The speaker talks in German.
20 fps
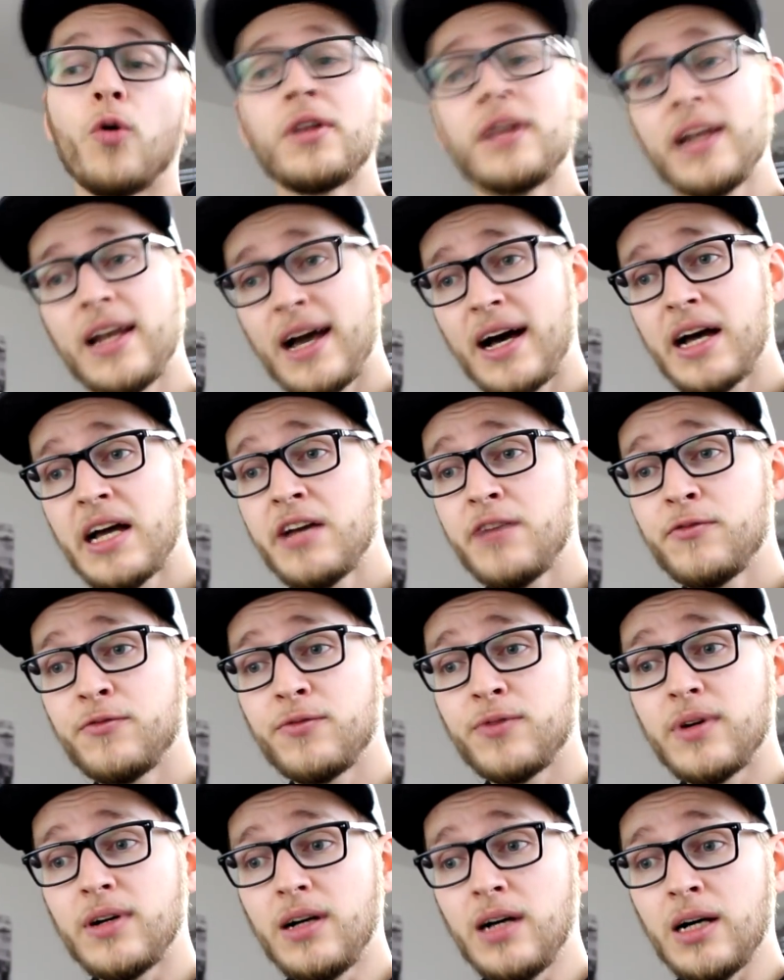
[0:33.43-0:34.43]
unlive,
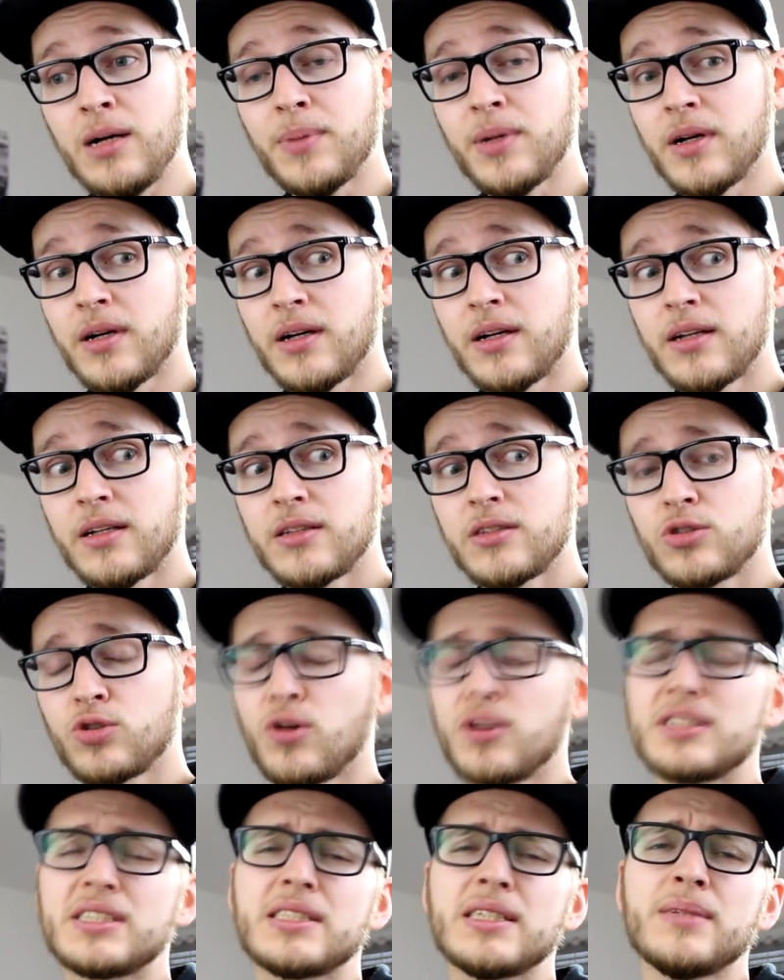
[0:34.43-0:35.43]
aber
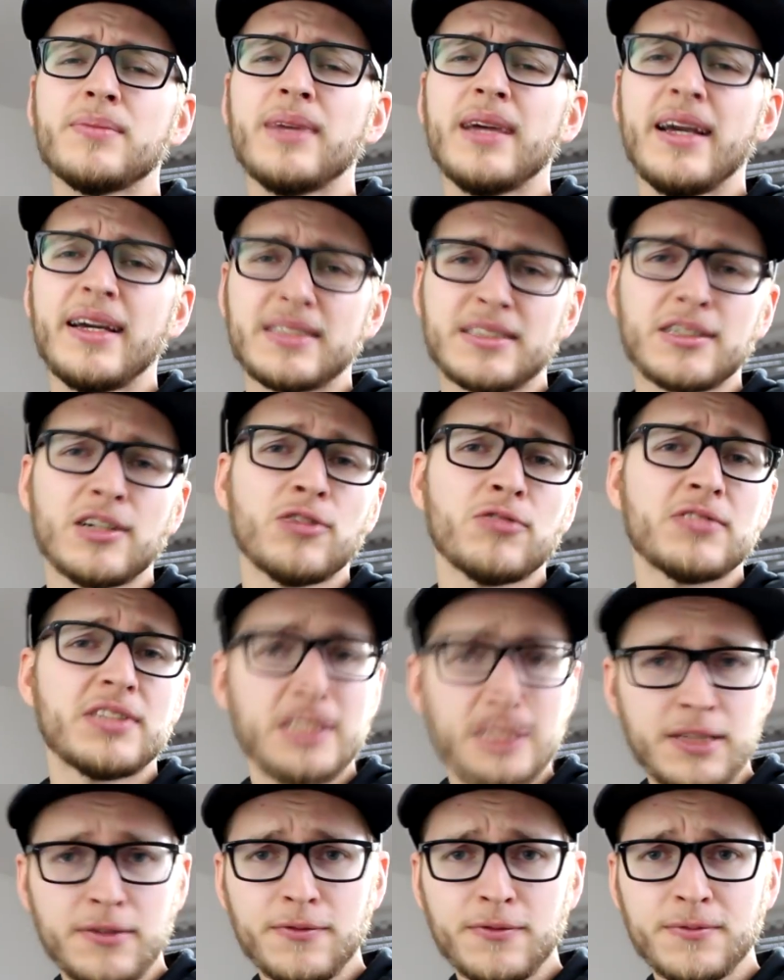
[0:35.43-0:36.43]
trotzdem
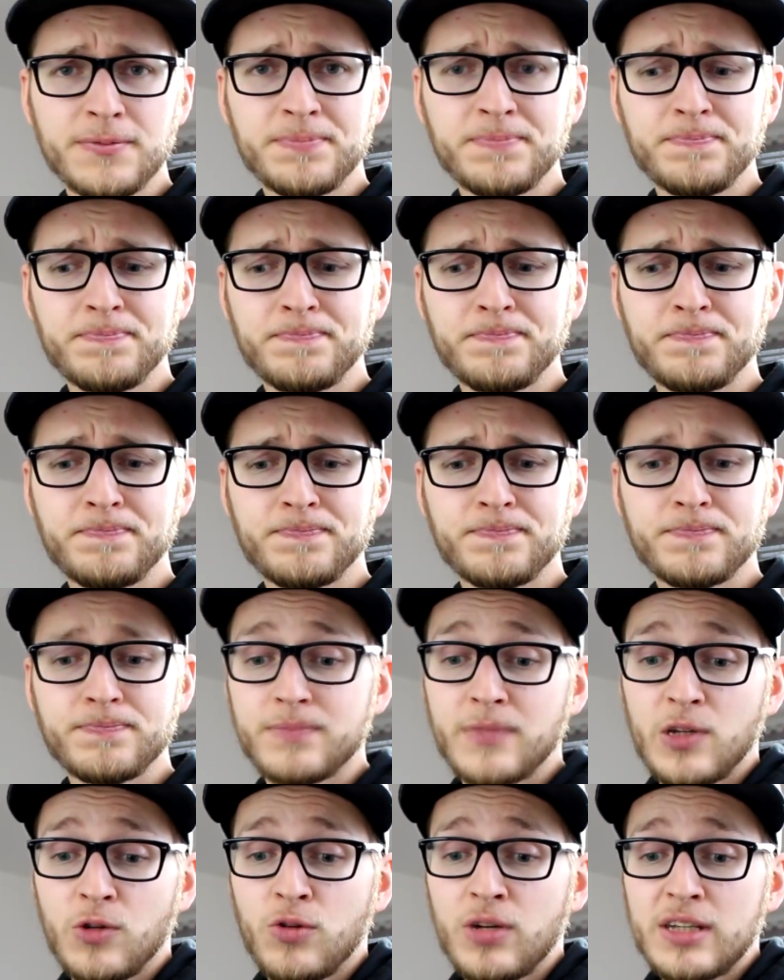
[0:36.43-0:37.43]
exklusiv
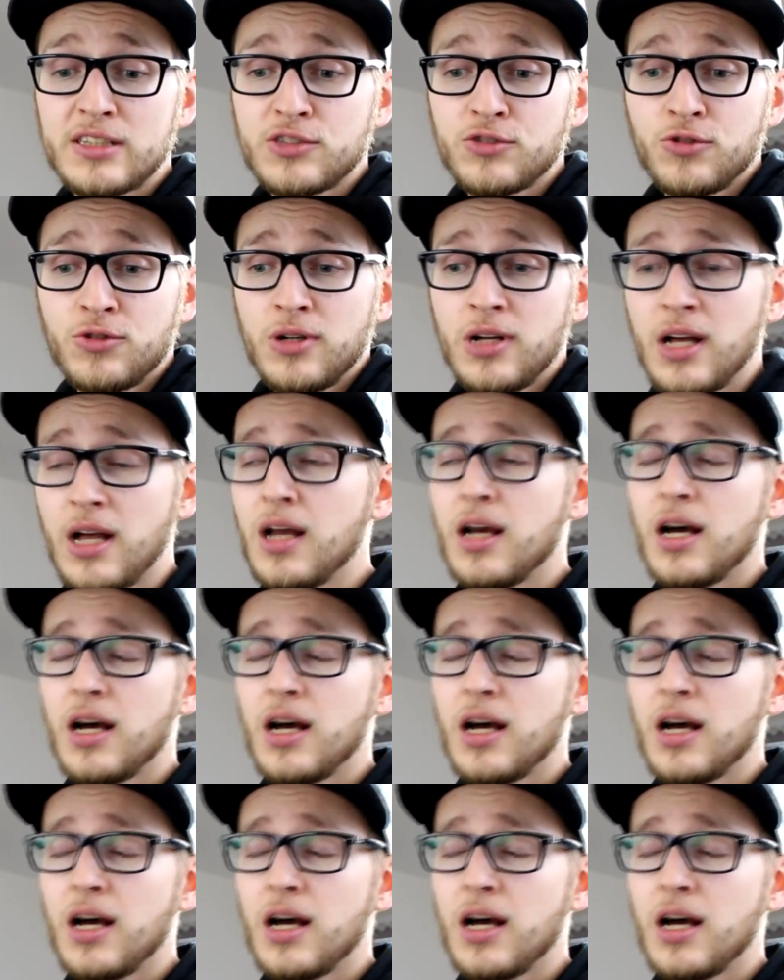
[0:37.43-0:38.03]
oder so.